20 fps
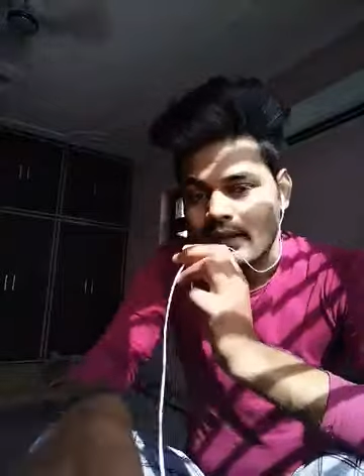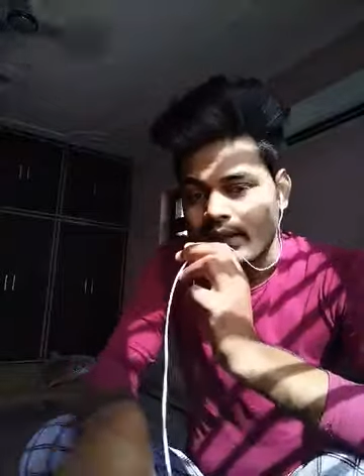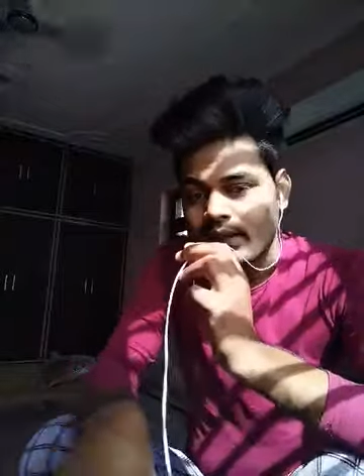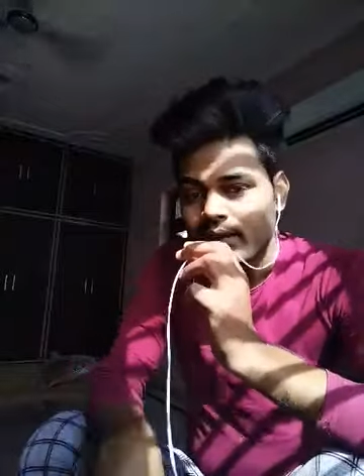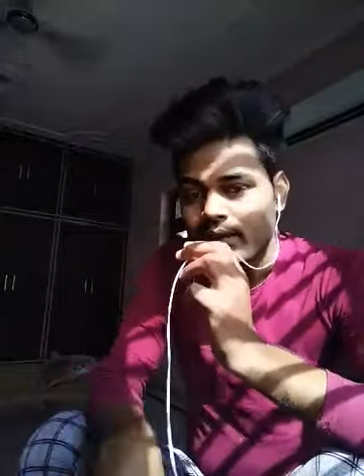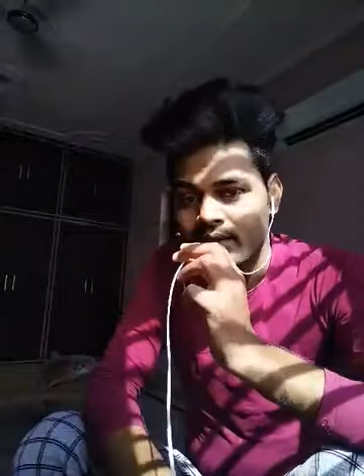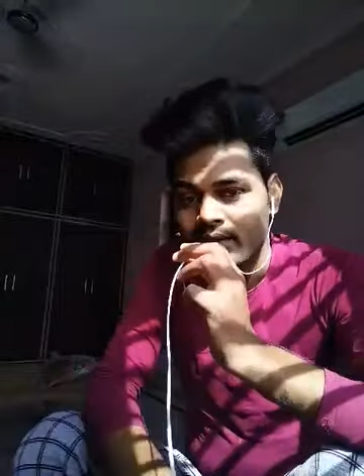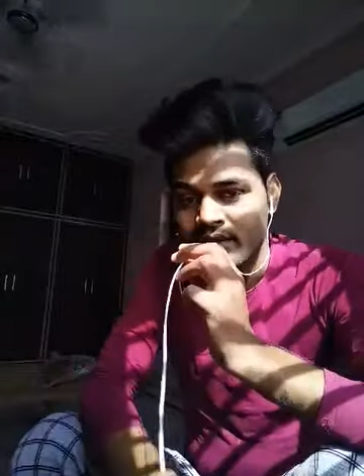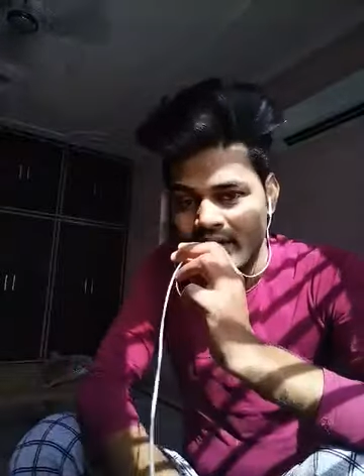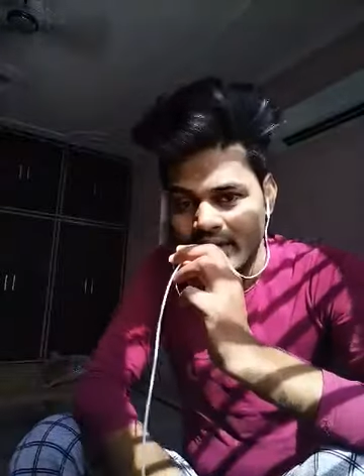
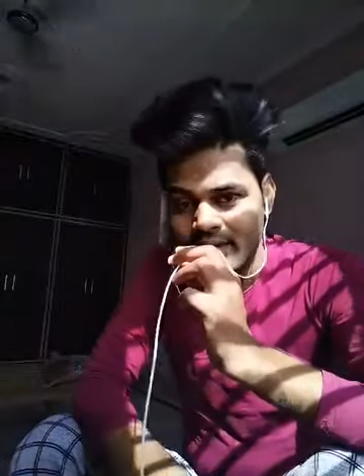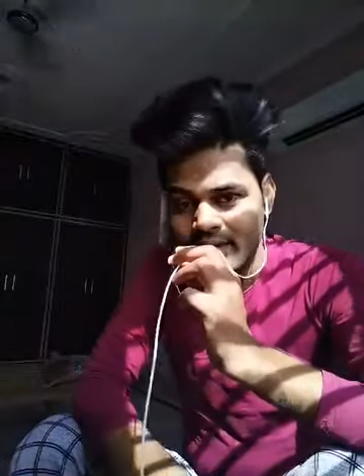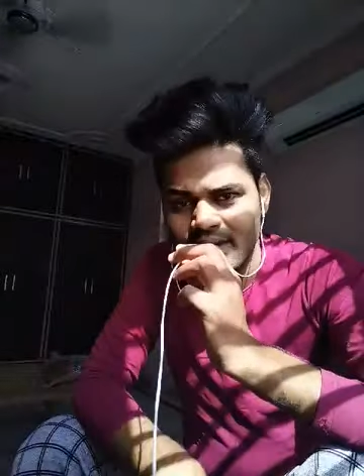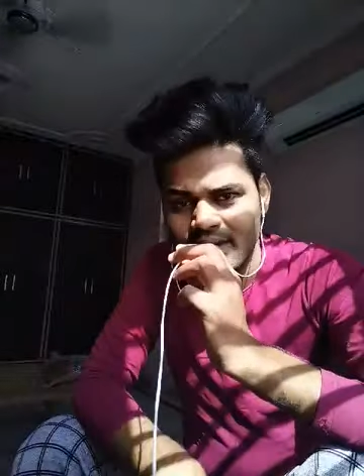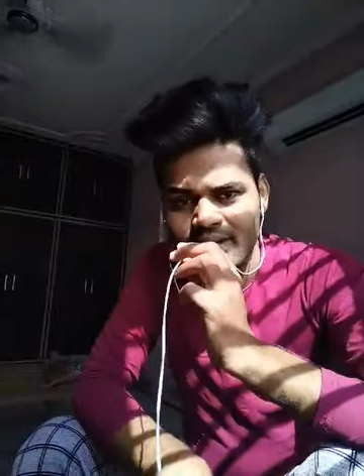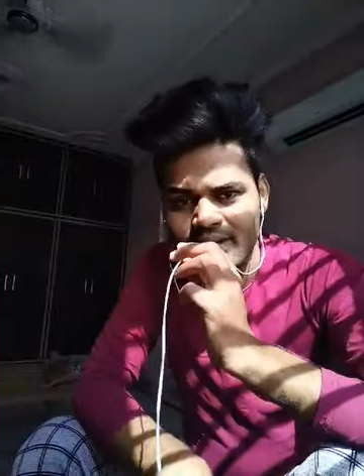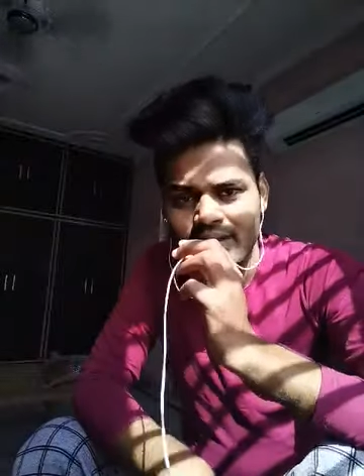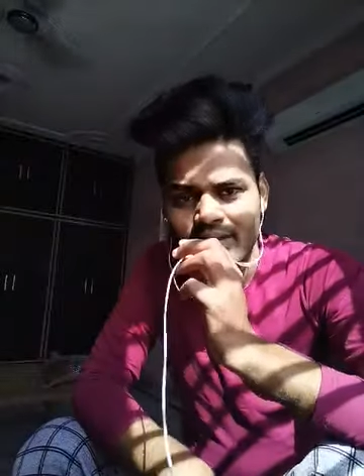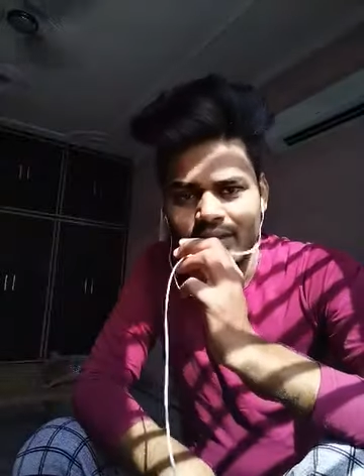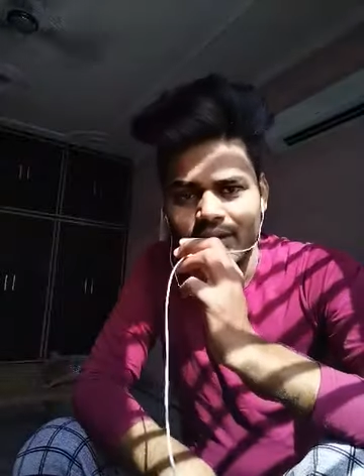जय
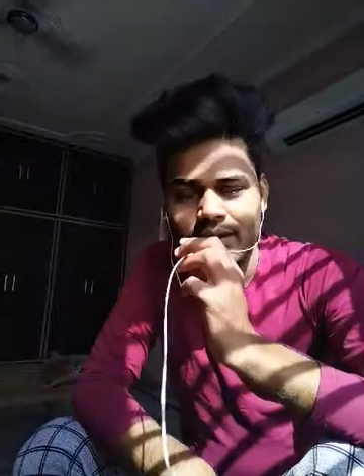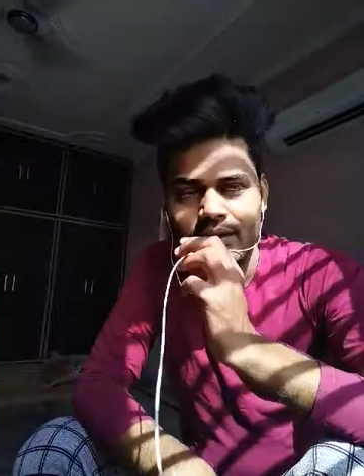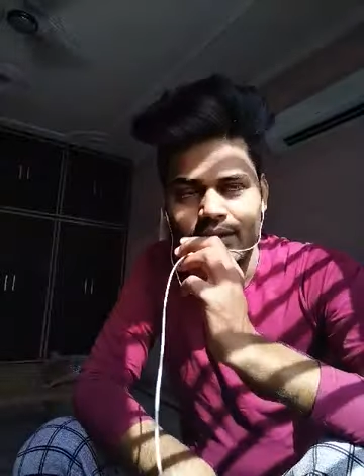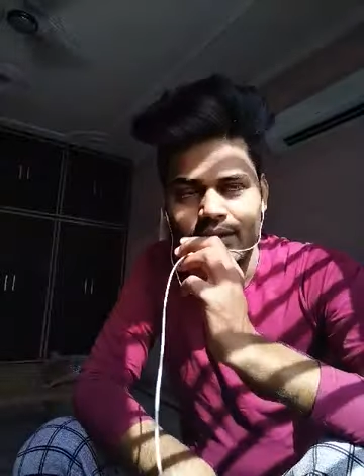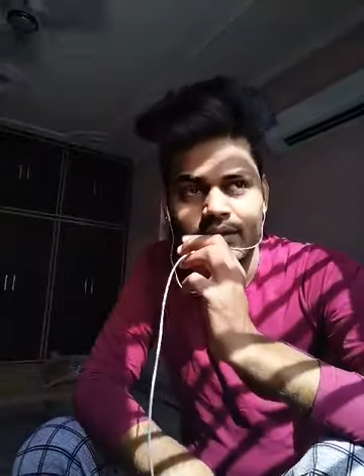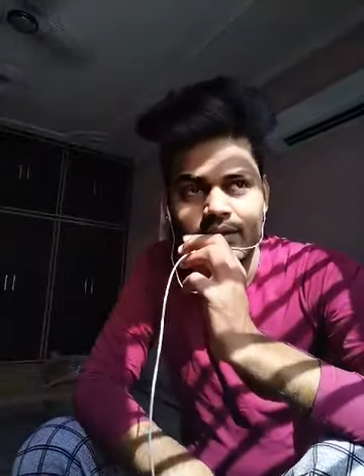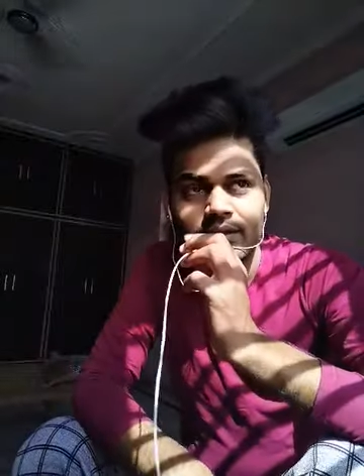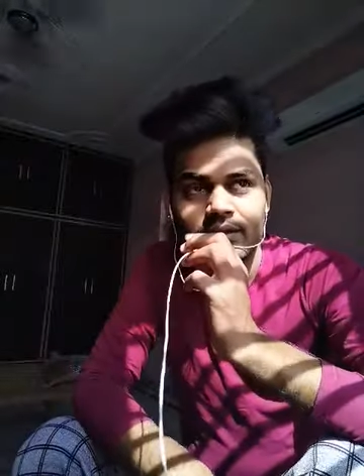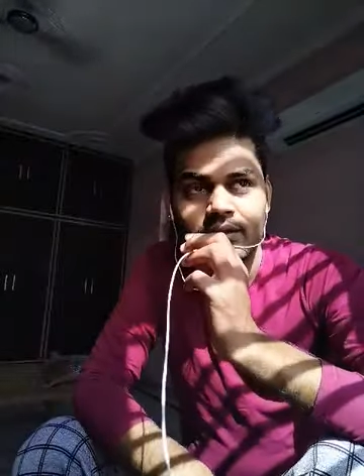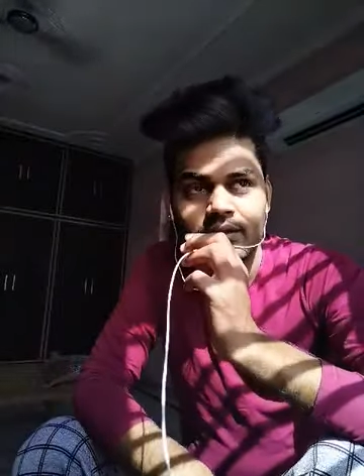माता दी
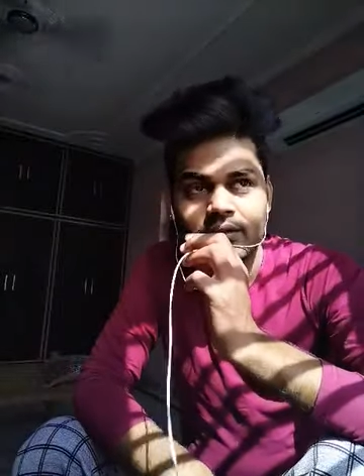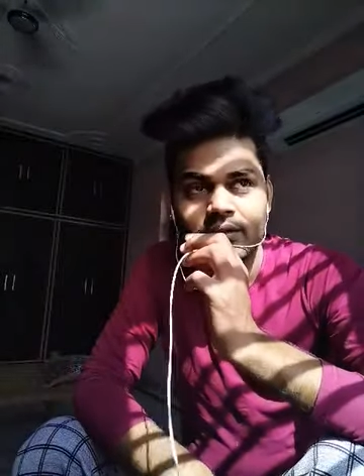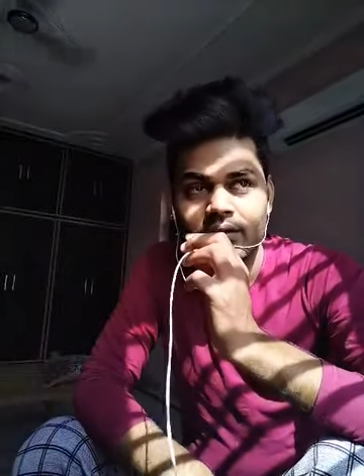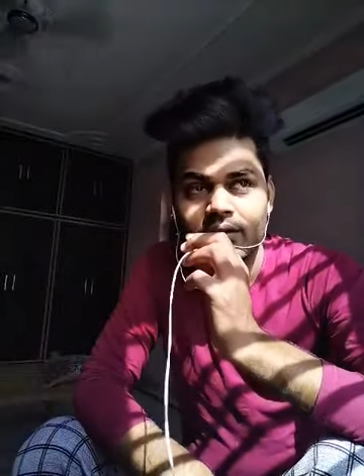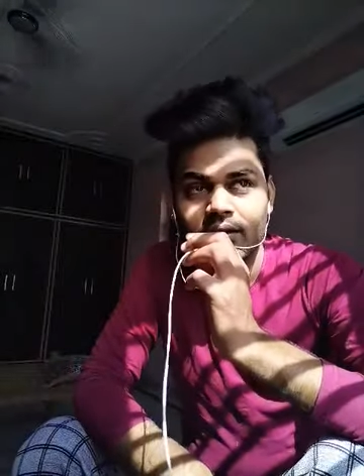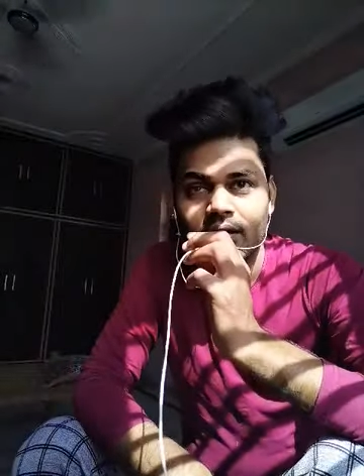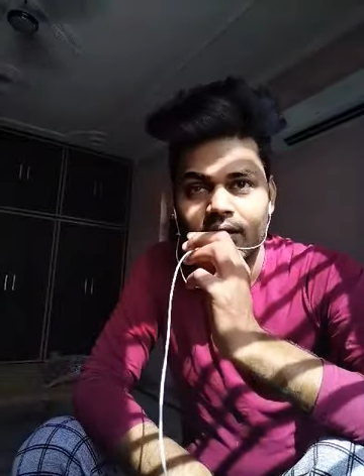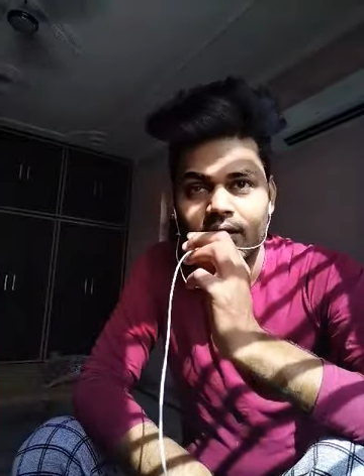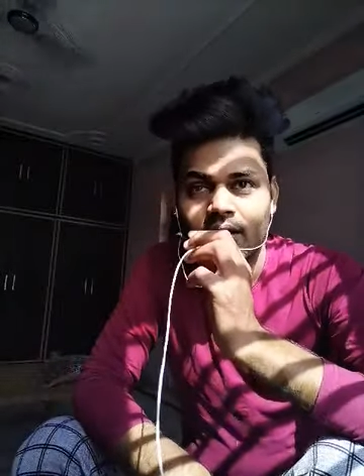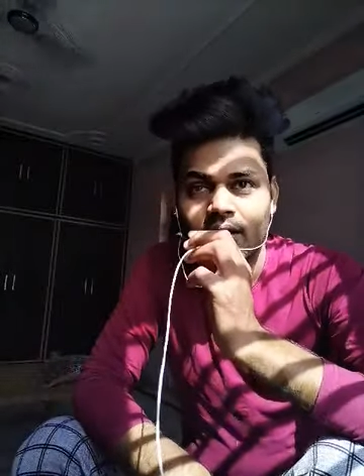
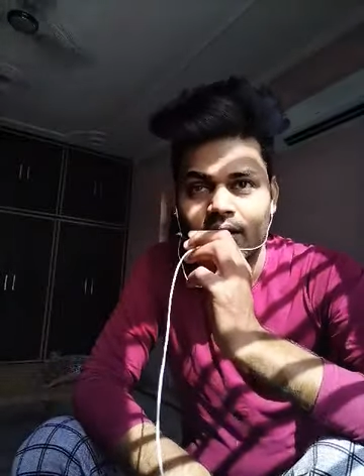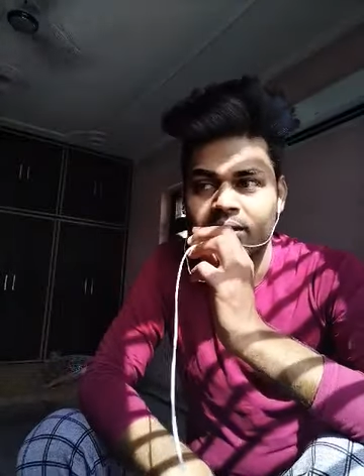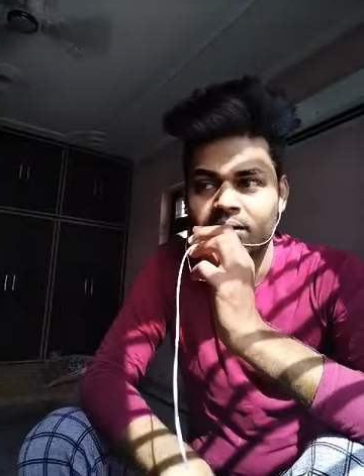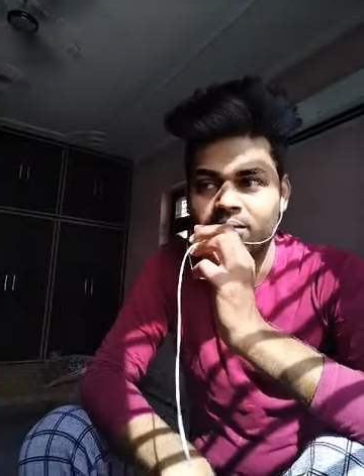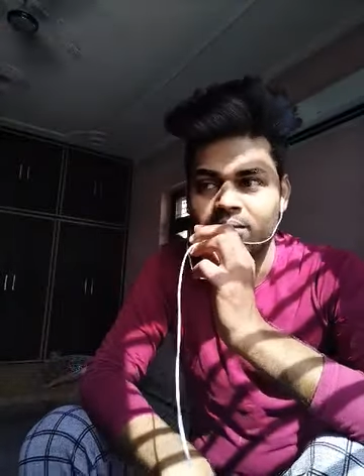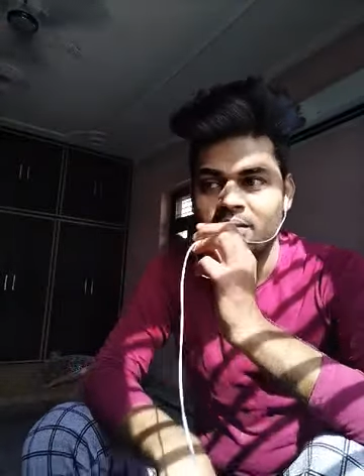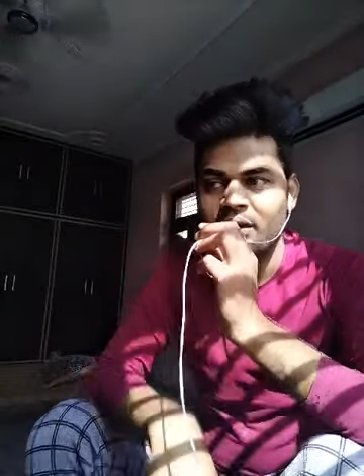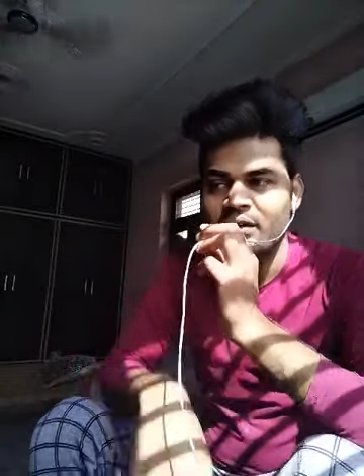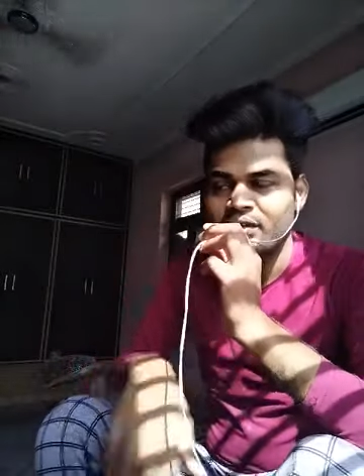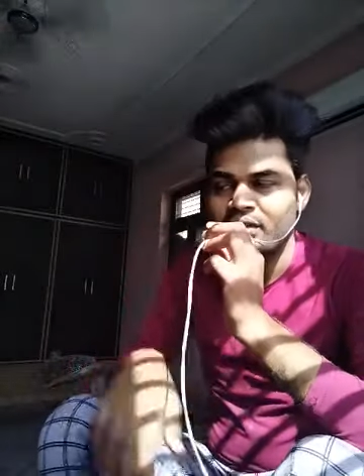
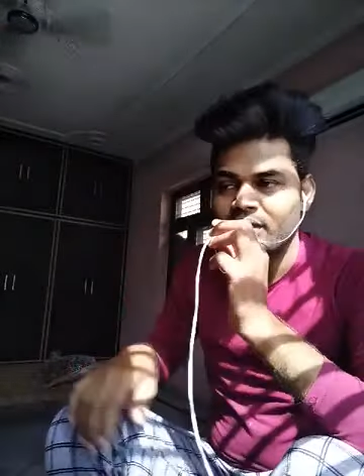बहुत